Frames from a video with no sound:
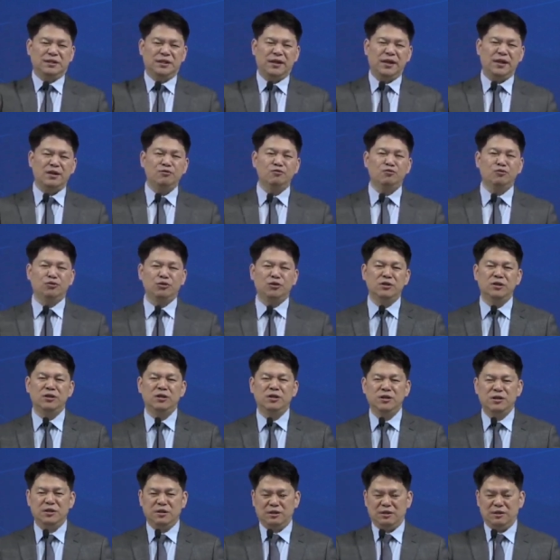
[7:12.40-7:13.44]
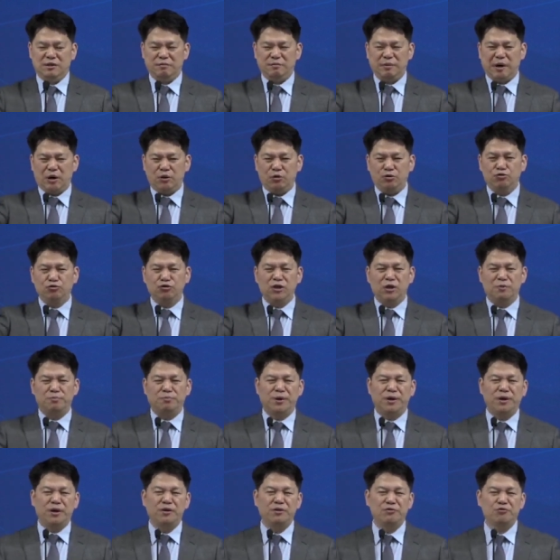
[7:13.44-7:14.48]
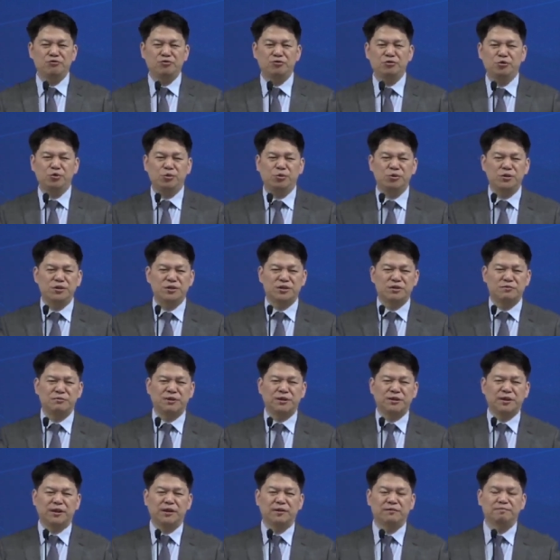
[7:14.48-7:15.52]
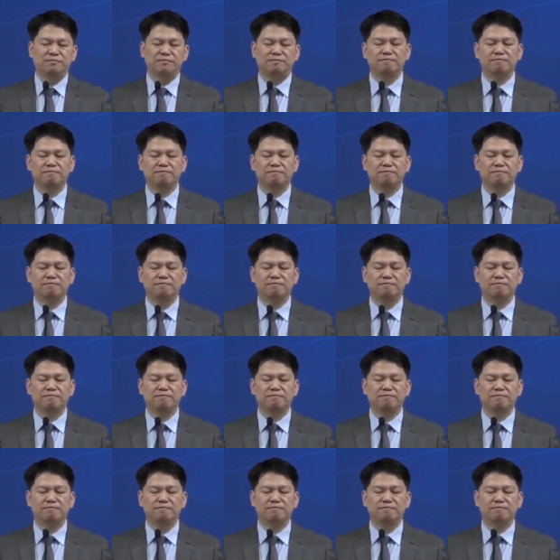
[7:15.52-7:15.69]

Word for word: 행군을 바로 눈앞에 두고 있습니다.